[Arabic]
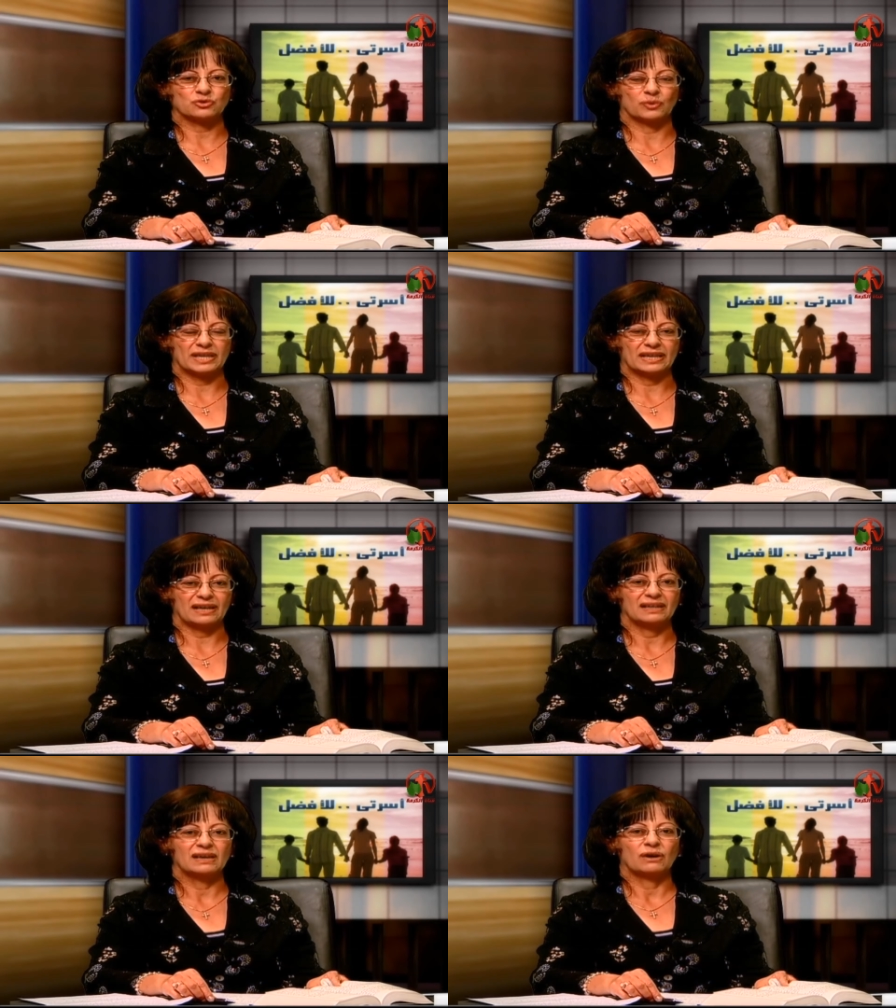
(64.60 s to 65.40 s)

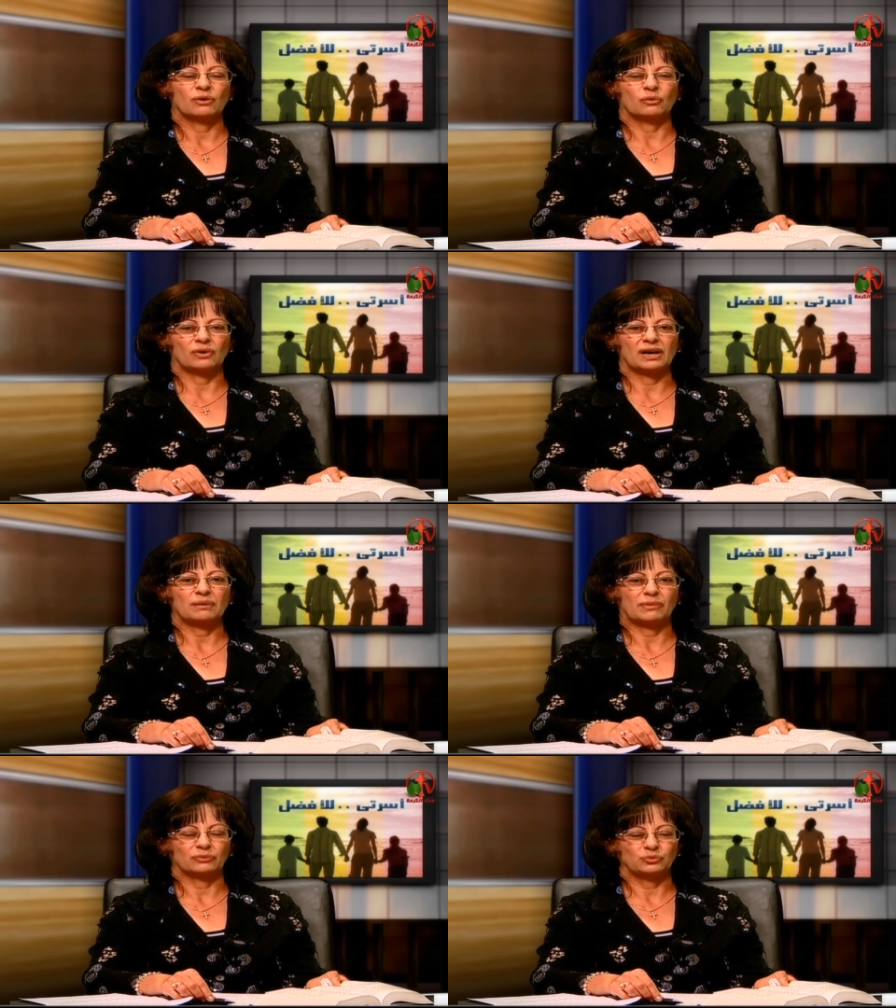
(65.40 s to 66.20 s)
شوية
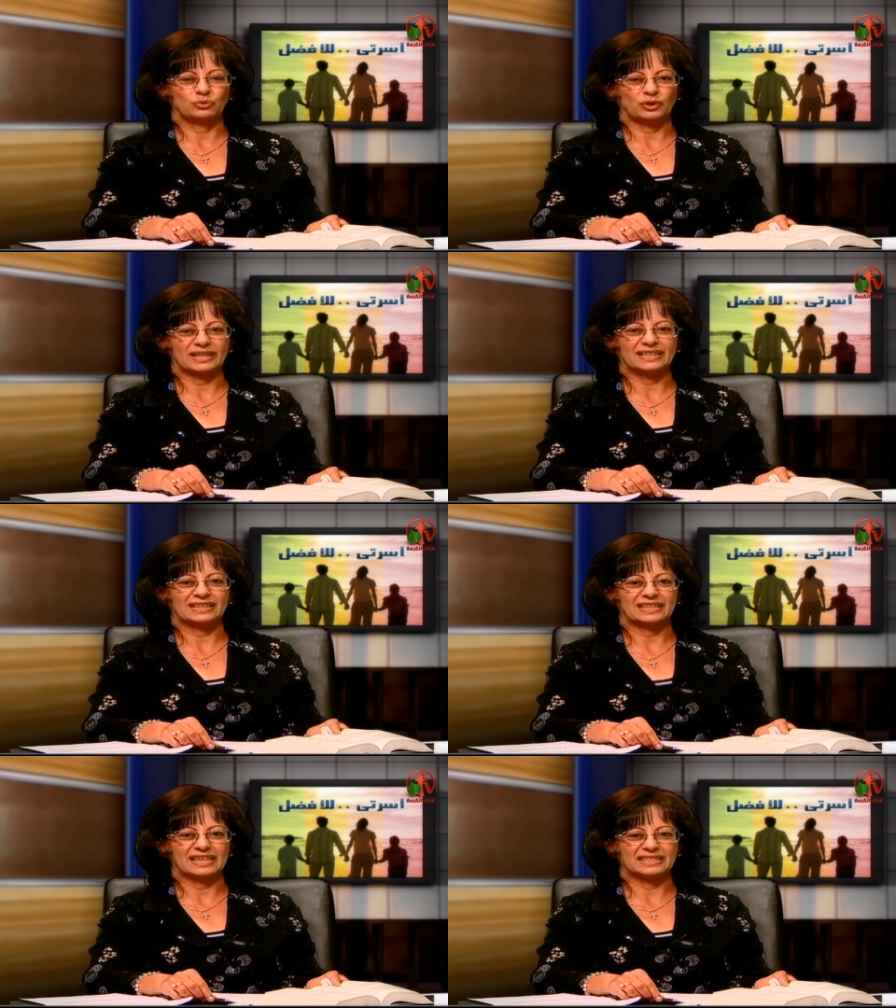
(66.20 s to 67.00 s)
هو موضوع
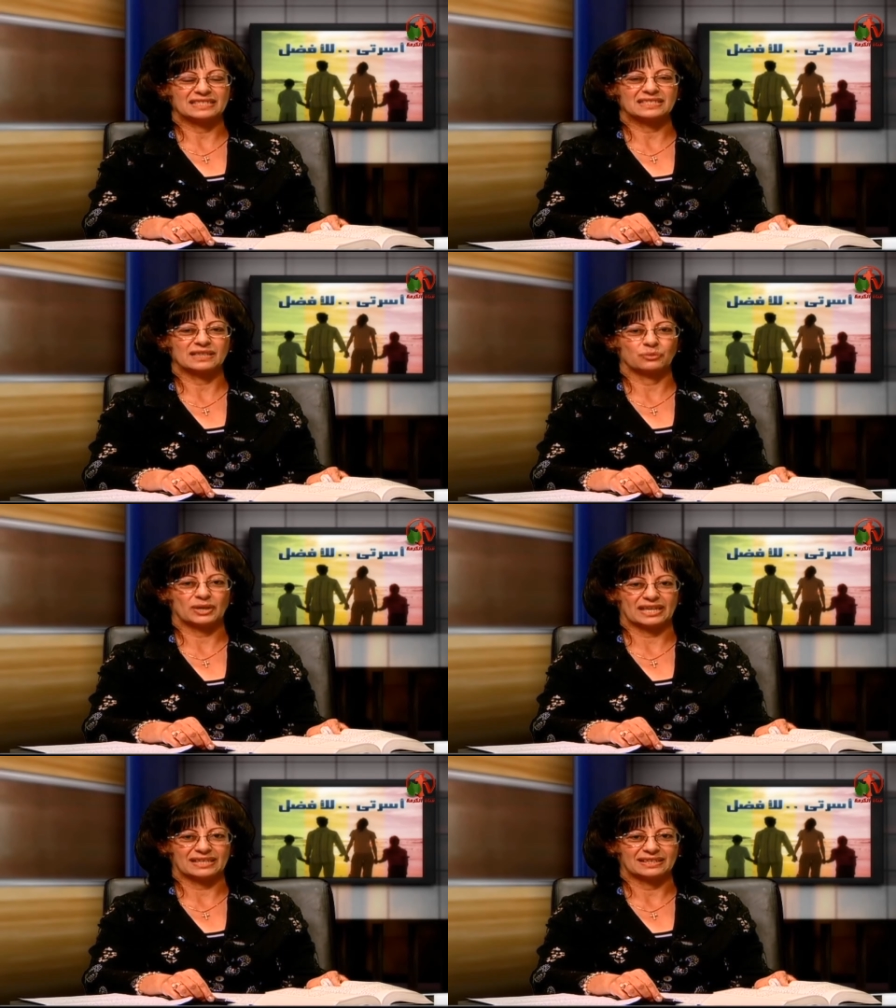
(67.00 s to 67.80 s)
الخيانة
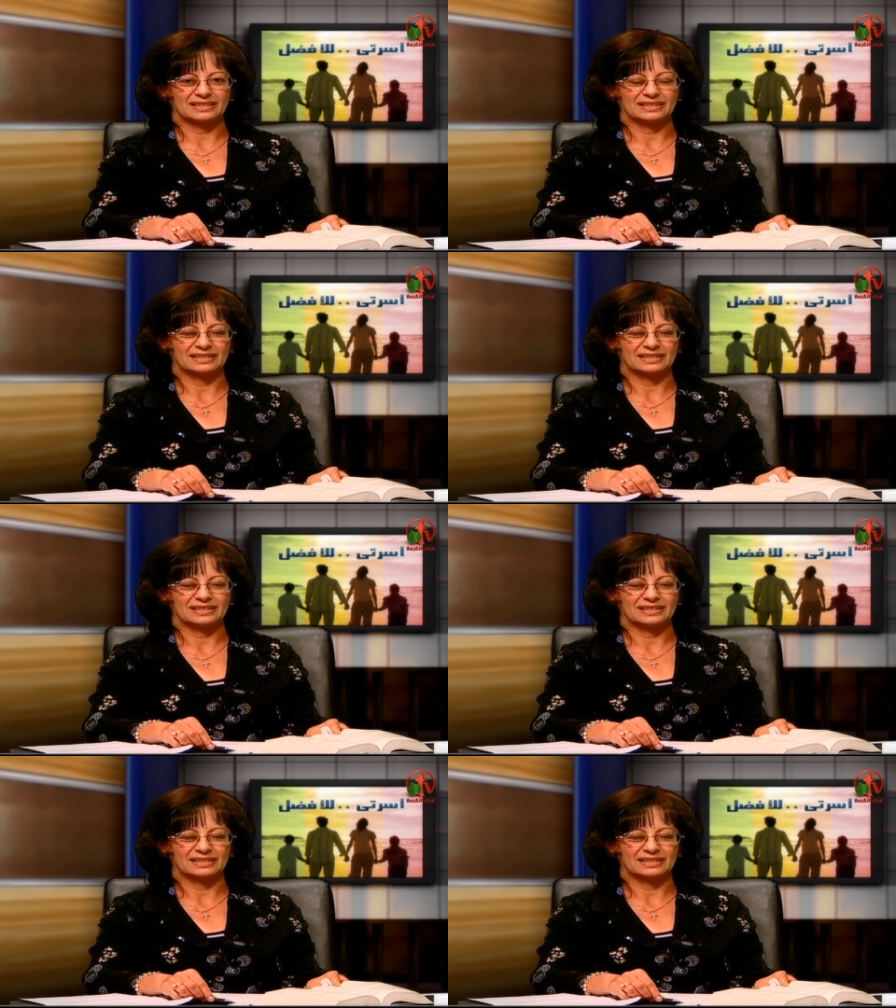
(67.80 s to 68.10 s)
الزوجية